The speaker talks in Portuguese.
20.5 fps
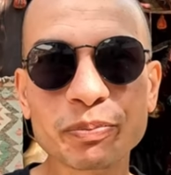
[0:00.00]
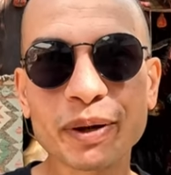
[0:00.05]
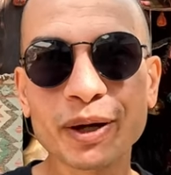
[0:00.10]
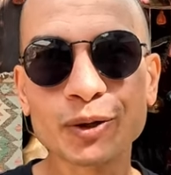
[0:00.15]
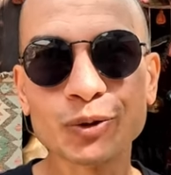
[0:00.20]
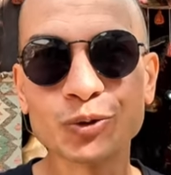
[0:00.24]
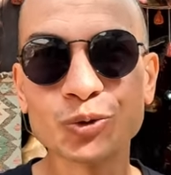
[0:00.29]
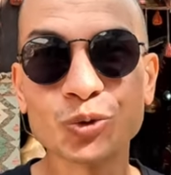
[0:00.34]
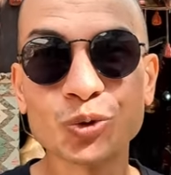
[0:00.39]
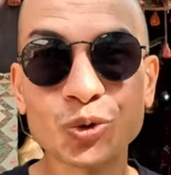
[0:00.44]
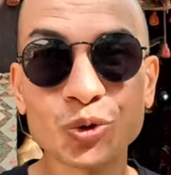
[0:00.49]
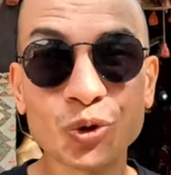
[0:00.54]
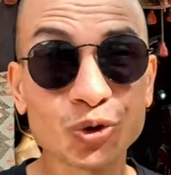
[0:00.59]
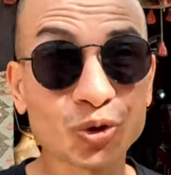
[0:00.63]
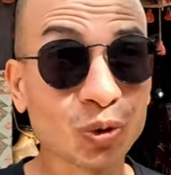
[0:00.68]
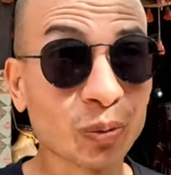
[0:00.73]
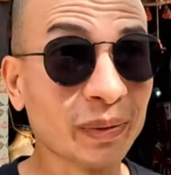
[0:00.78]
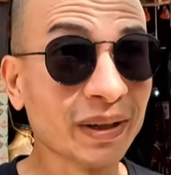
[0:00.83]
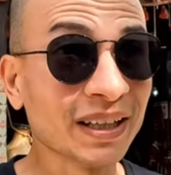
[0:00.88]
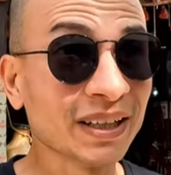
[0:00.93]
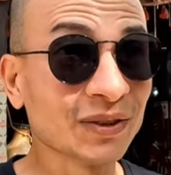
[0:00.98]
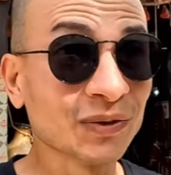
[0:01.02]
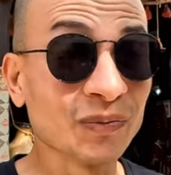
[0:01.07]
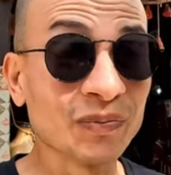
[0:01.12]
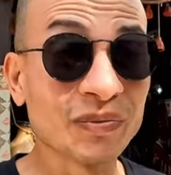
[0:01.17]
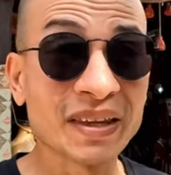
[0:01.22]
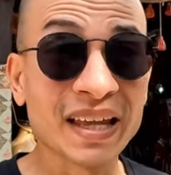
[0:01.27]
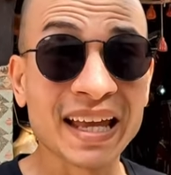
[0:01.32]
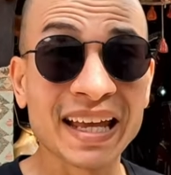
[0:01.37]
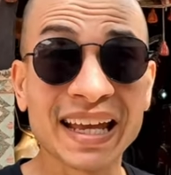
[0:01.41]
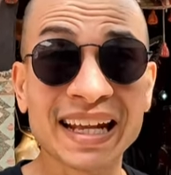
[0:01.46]
Império Turco Otomano,
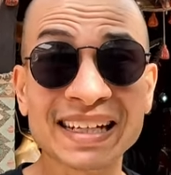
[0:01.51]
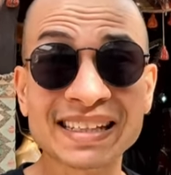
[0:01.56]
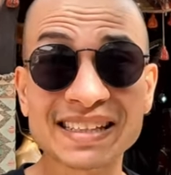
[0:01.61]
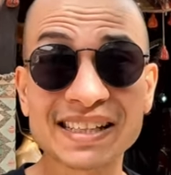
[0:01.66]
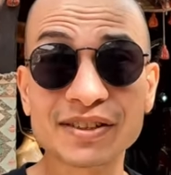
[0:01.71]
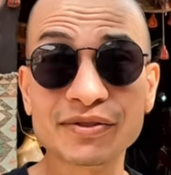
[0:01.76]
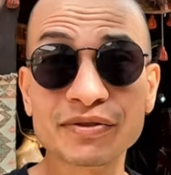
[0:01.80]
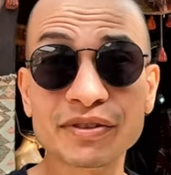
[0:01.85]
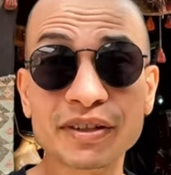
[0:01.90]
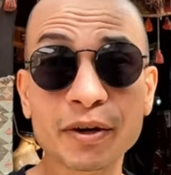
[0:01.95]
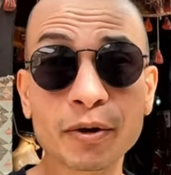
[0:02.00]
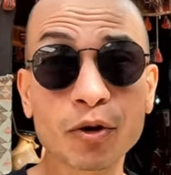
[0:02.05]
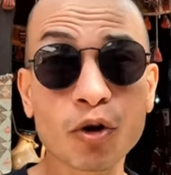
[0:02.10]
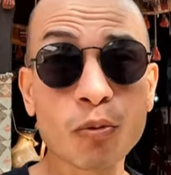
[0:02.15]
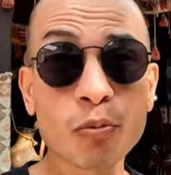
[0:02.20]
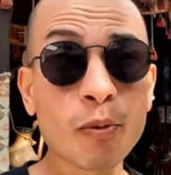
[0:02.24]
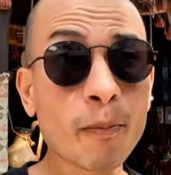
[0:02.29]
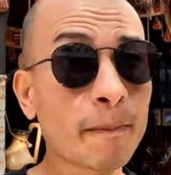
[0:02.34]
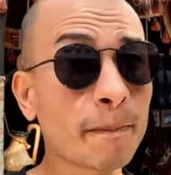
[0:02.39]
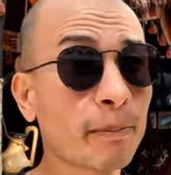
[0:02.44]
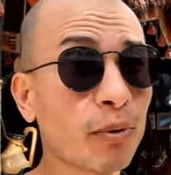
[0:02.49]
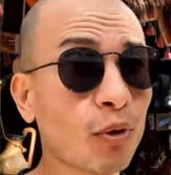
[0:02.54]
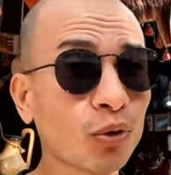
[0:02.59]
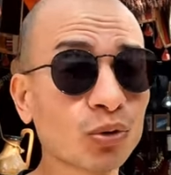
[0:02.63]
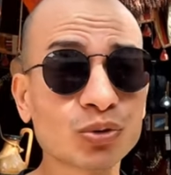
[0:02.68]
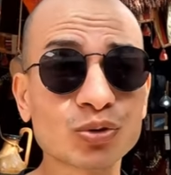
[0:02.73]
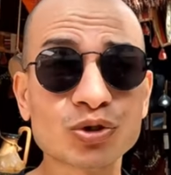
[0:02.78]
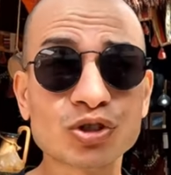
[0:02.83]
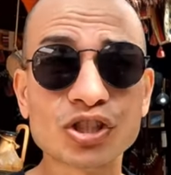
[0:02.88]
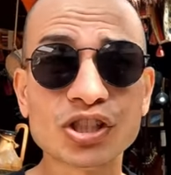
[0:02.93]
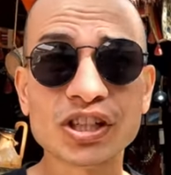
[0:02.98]
ele servia como um
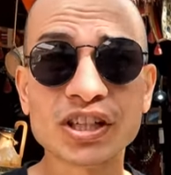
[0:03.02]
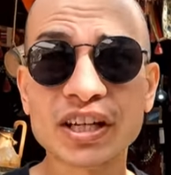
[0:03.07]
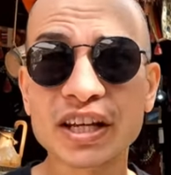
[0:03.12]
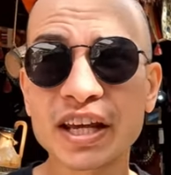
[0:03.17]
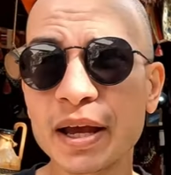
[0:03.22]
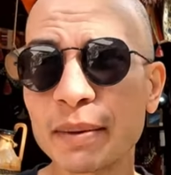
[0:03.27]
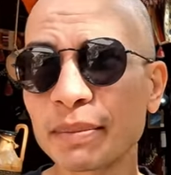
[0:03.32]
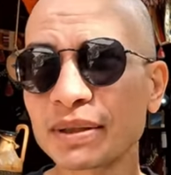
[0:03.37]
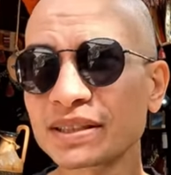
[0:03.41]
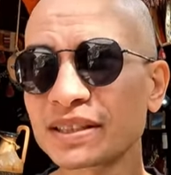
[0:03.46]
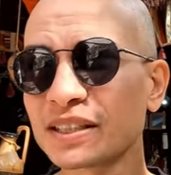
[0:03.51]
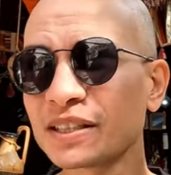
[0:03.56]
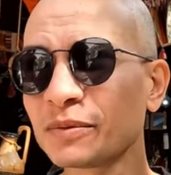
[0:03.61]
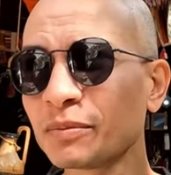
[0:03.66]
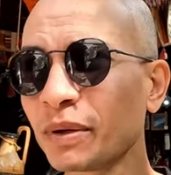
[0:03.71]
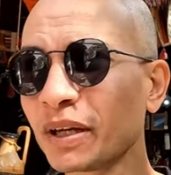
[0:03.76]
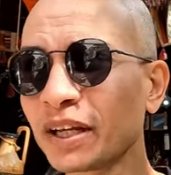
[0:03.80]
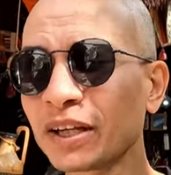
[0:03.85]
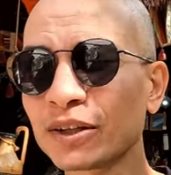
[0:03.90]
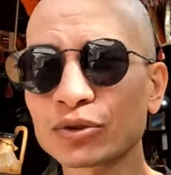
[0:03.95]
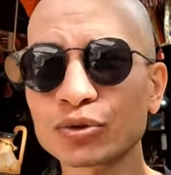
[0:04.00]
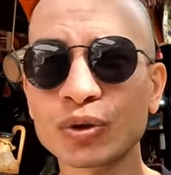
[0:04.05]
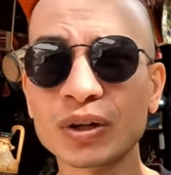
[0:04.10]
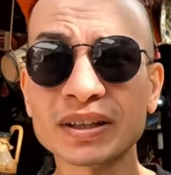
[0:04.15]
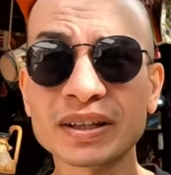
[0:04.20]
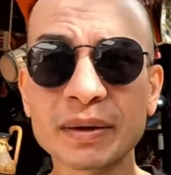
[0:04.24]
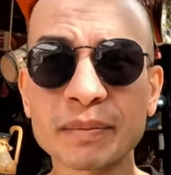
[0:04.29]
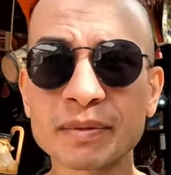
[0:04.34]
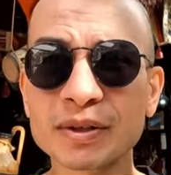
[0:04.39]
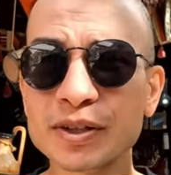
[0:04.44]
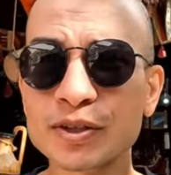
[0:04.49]
ponto de reabastecimento, ou
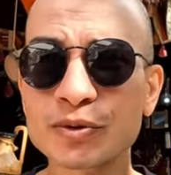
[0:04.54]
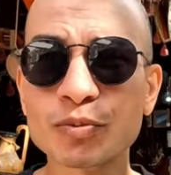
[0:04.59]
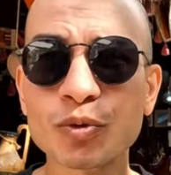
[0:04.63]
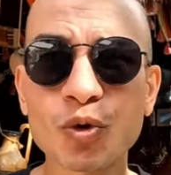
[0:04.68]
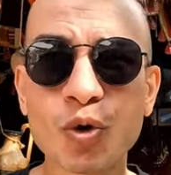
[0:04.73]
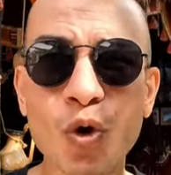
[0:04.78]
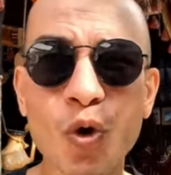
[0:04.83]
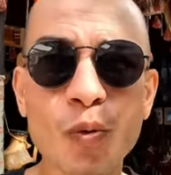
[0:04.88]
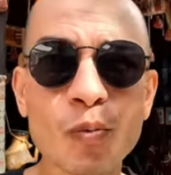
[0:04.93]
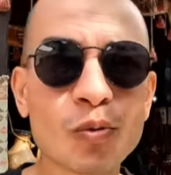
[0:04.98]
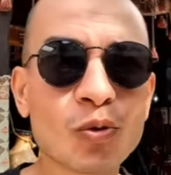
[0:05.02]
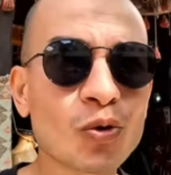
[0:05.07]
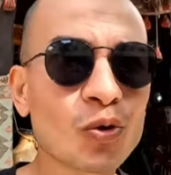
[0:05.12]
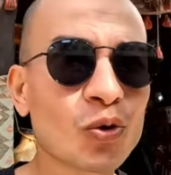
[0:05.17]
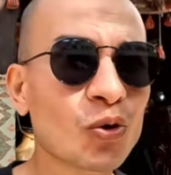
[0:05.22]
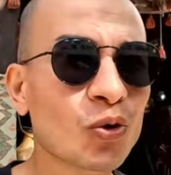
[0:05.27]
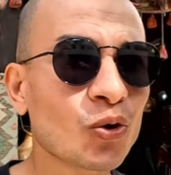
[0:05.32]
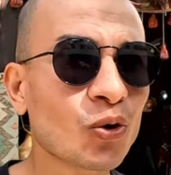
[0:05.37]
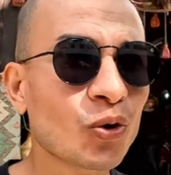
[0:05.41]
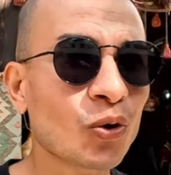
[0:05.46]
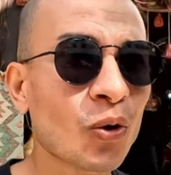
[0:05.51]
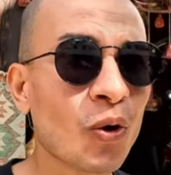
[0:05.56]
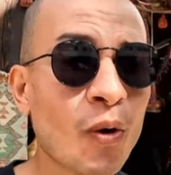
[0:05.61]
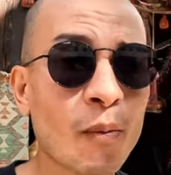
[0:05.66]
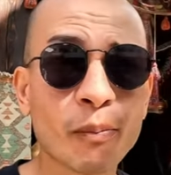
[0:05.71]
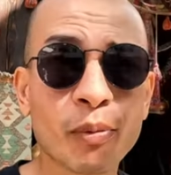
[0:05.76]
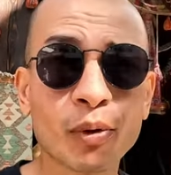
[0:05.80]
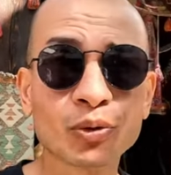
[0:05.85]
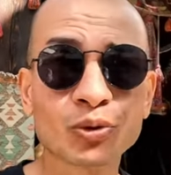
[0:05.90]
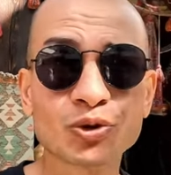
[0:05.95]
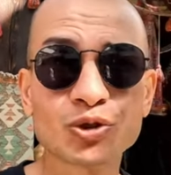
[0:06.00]
até mesmo como
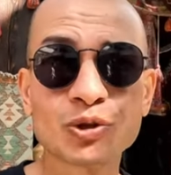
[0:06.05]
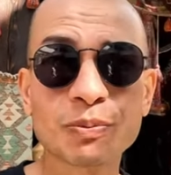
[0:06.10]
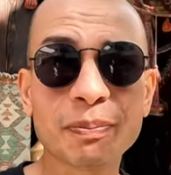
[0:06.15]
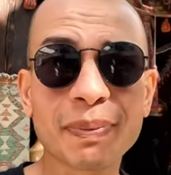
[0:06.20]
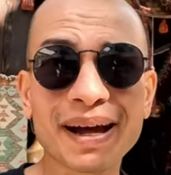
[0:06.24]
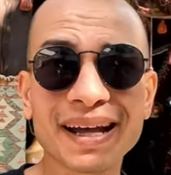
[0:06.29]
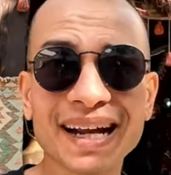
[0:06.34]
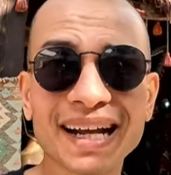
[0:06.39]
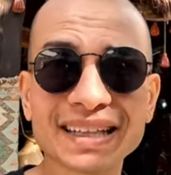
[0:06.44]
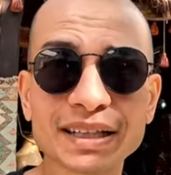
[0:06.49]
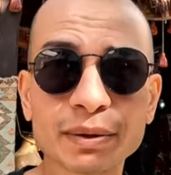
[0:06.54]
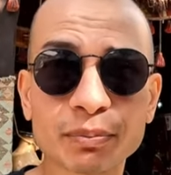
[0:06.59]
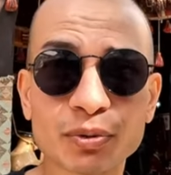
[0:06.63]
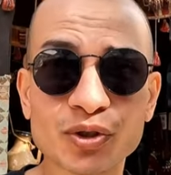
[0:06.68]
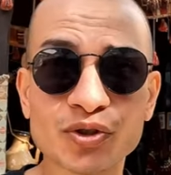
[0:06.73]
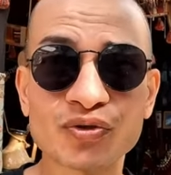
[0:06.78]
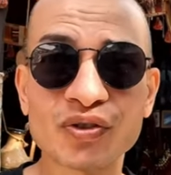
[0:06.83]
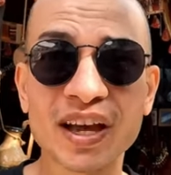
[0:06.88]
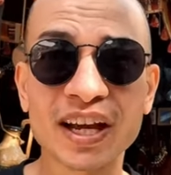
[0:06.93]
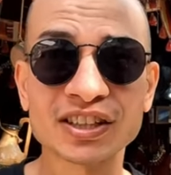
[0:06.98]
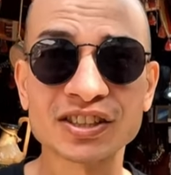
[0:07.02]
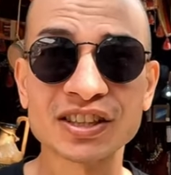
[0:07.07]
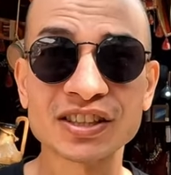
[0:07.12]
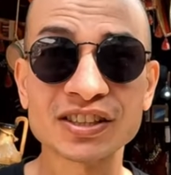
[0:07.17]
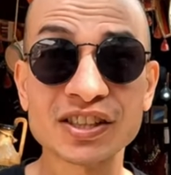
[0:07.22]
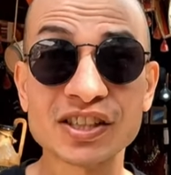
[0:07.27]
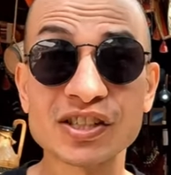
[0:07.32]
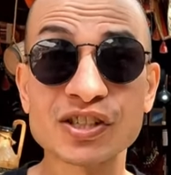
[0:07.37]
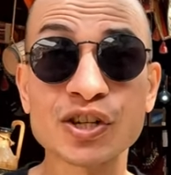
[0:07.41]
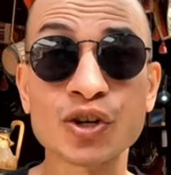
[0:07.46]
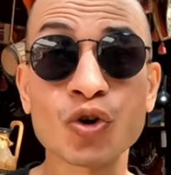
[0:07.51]
ponto de parada para os
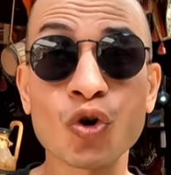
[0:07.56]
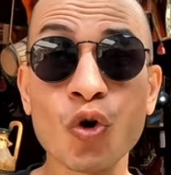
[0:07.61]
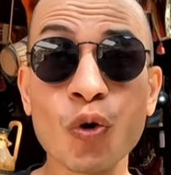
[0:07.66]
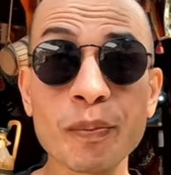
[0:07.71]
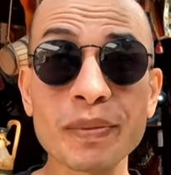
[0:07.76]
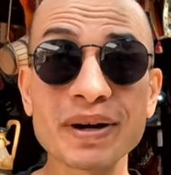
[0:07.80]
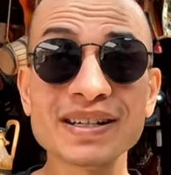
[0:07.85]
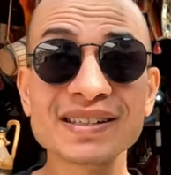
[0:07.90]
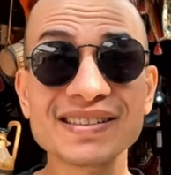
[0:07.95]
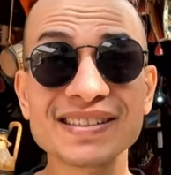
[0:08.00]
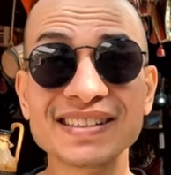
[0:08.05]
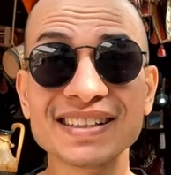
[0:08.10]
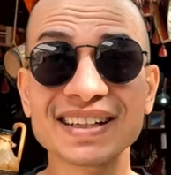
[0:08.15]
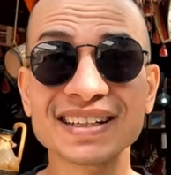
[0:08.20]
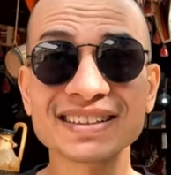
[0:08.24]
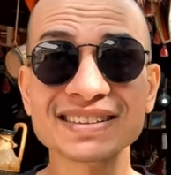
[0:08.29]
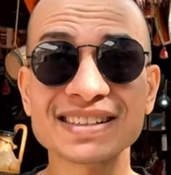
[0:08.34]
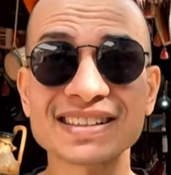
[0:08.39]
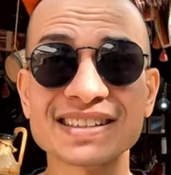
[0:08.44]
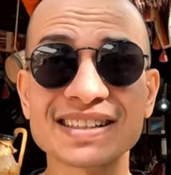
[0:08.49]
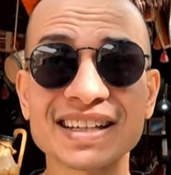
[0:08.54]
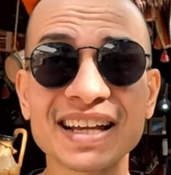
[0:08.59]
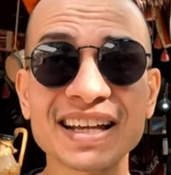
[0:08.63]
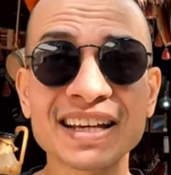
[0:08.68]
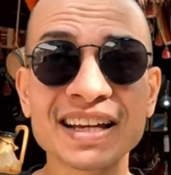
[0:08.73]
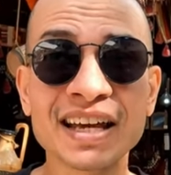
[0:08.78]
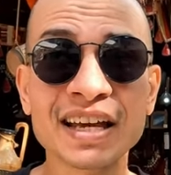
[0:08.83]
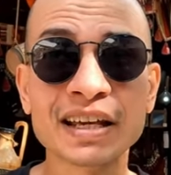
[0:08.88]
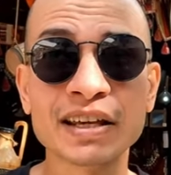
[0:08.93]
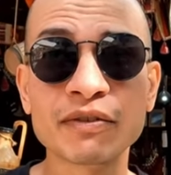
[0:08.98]
viajantes e comerciantes, né?